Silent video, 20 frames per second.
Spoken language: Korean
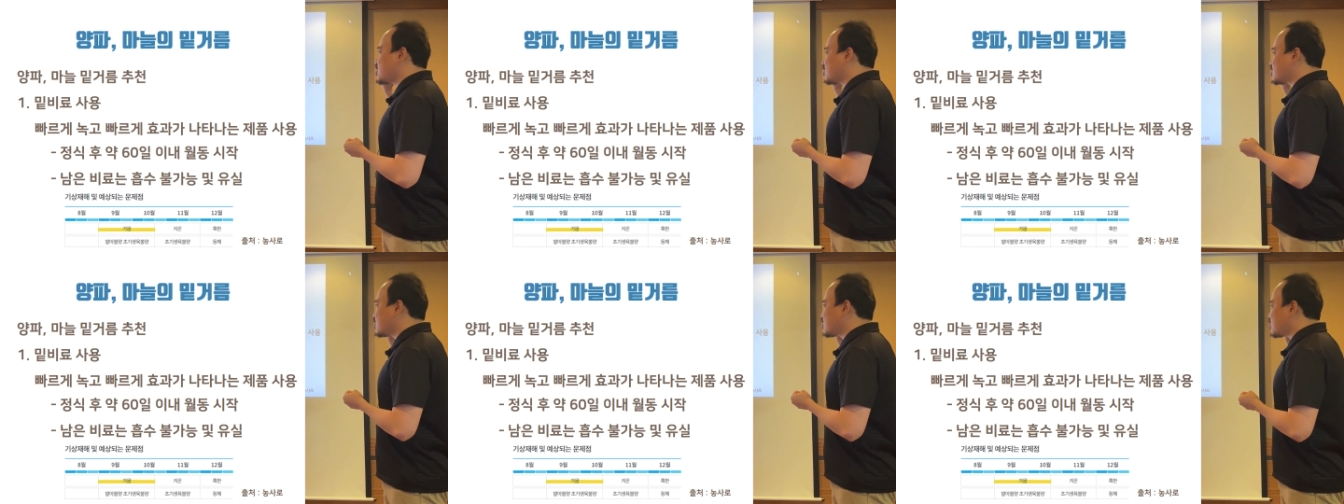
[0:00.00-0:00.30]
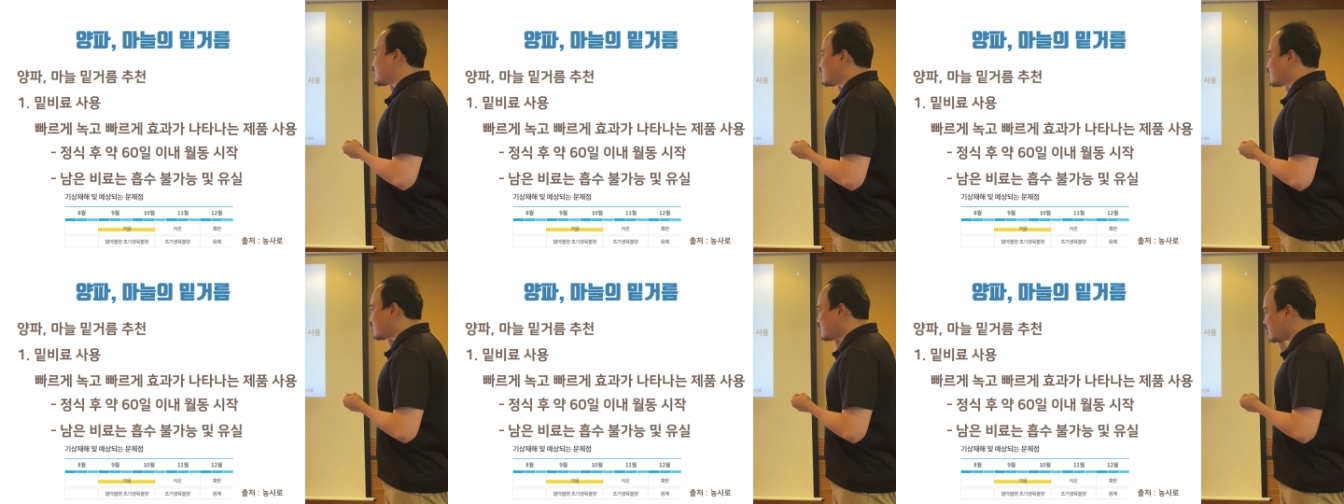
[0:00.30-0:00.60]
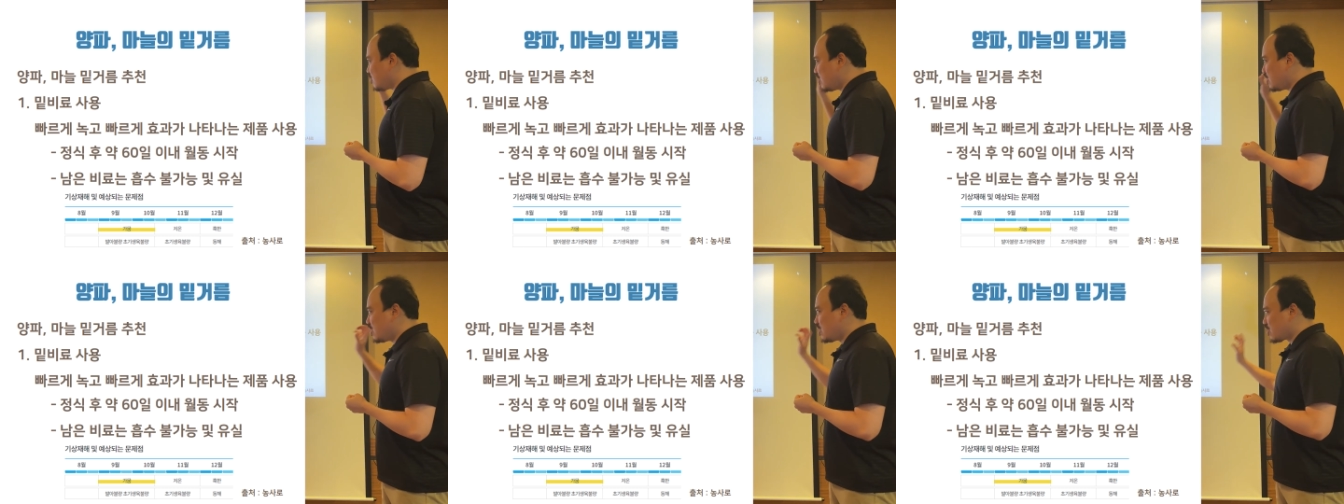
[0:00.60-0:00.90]

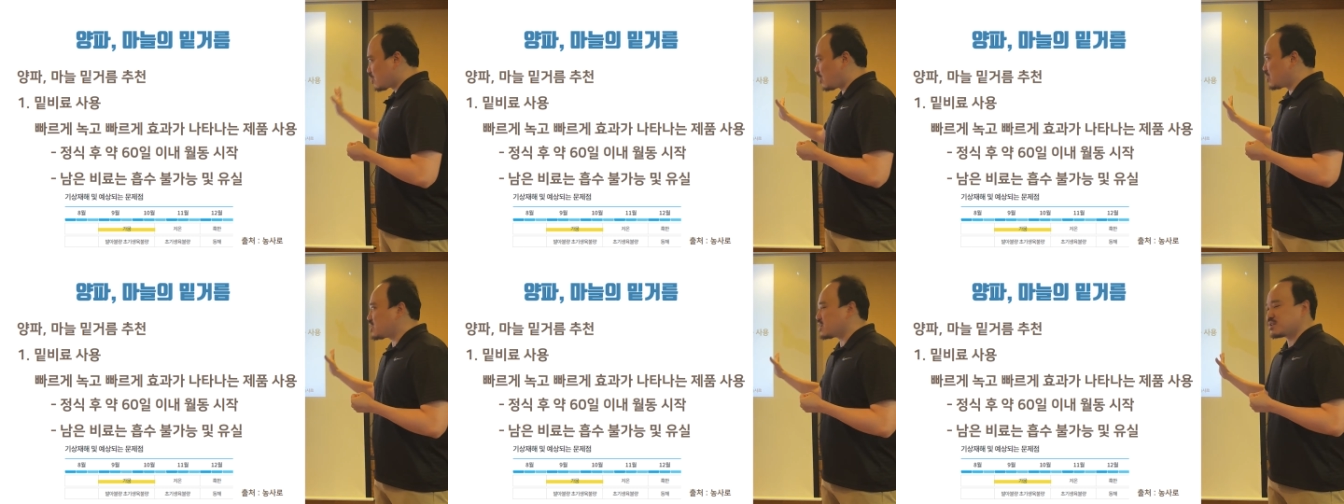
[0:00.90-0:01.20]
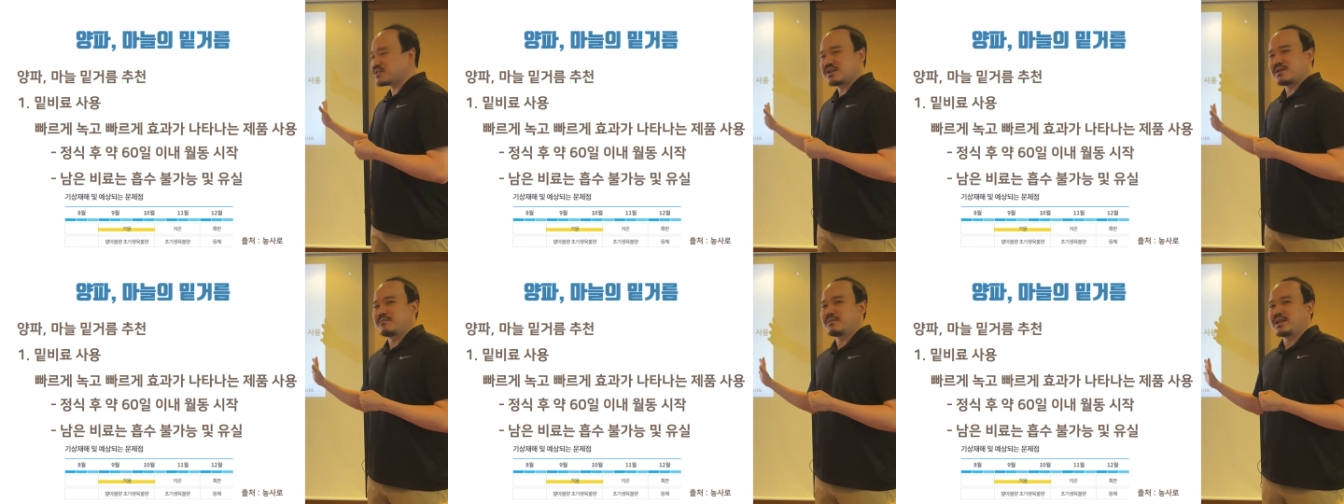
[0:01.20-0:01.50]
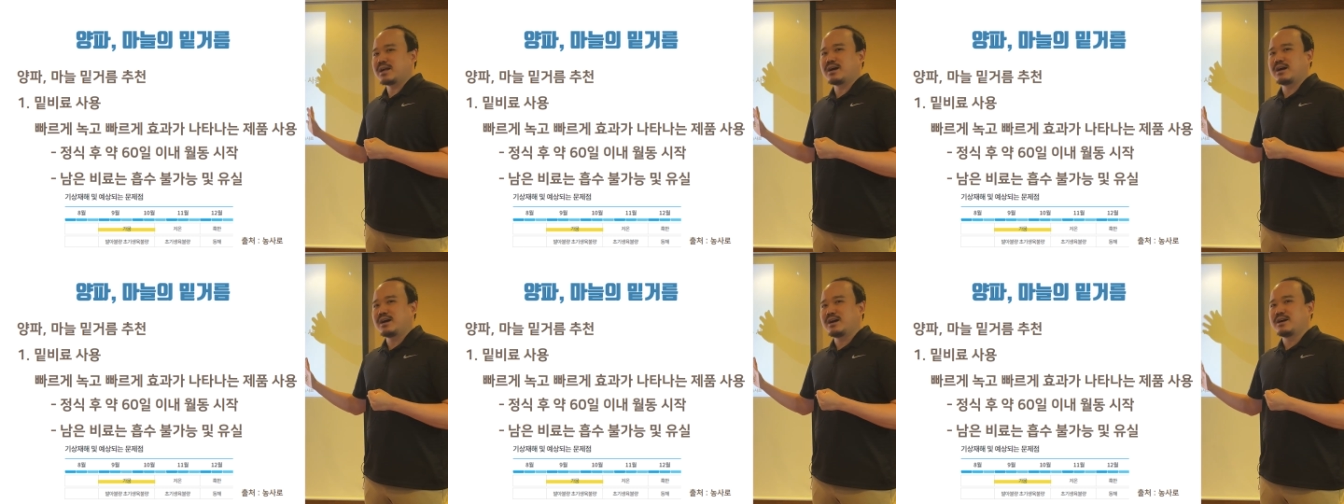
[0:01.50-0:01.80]
적극적으로
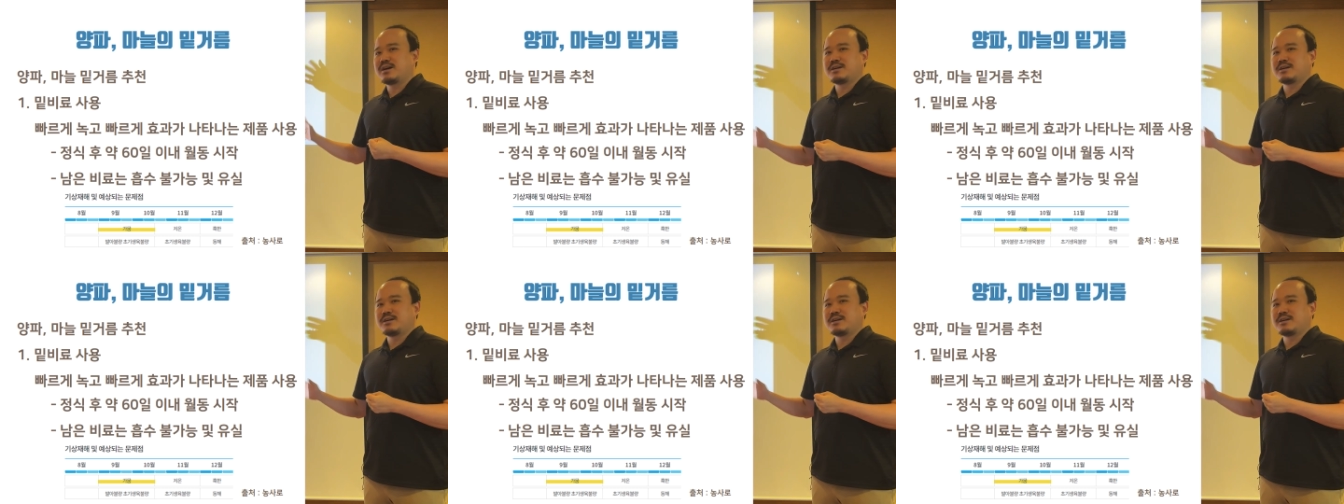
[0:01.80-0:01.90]
권장드립니다.